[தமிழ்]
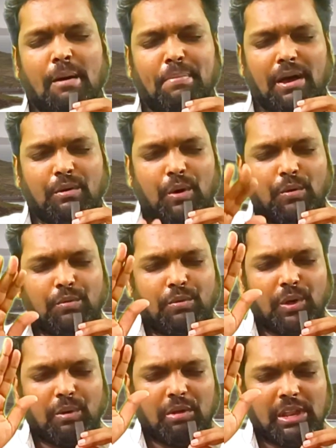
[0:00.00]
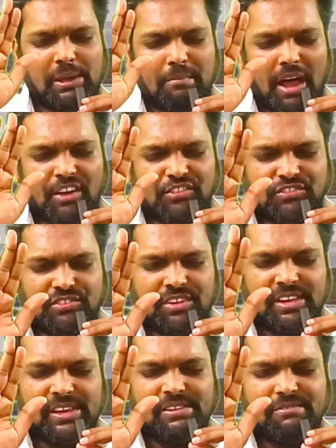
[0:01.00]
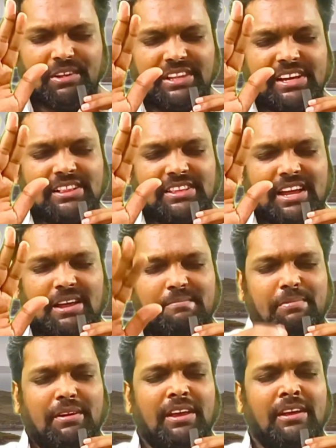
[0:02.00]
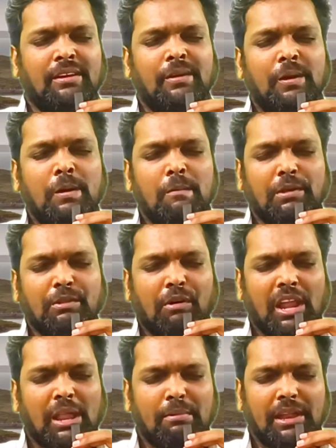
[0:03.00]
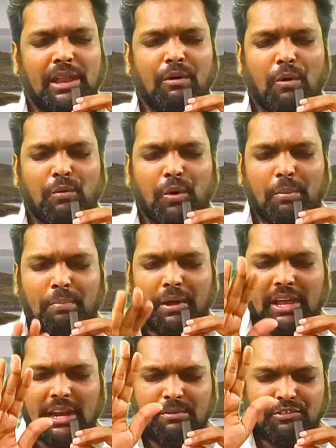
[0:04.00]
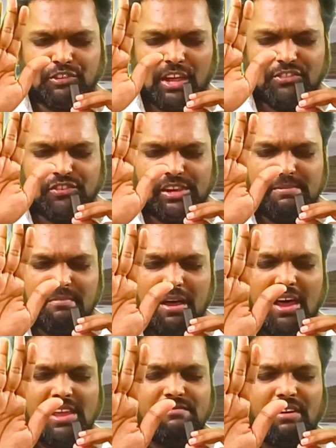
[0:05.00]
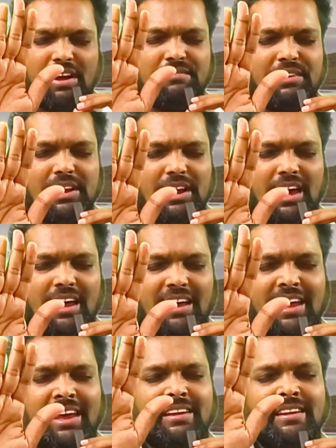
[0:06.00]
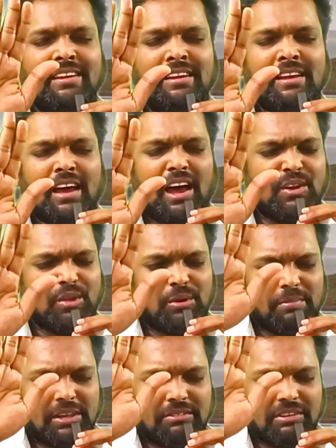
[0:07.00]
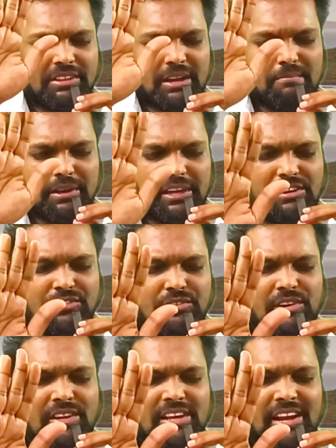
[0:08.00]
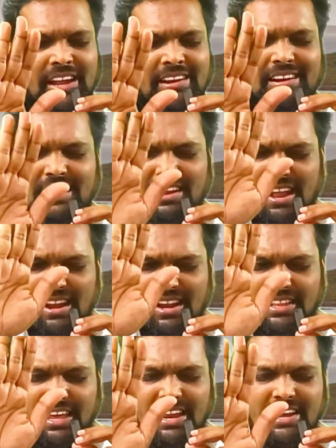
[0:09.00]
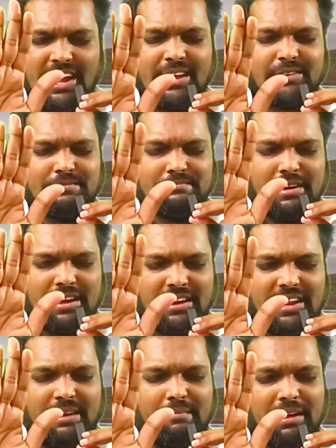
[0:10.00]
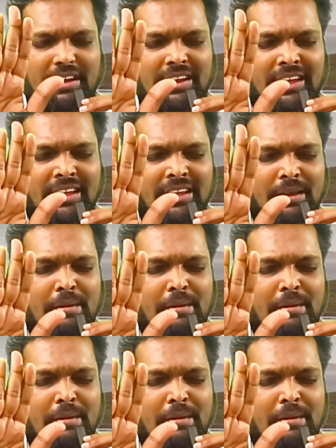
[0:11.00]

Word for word: அப்பா ஒவ்வொருவரையும் ஆசீர்வதிங்கள் தகப்பனே அது வல்லமையில ஒவ்வொரு பிள்ளைகளும் சாட்சியமாய் வாழ்வீர்களாக ஆண்டவர் மீது வைத்த நம்பிக்கையில் சொல்லுகிறேன் நல்லவே நடக்கும் மகனே மகளே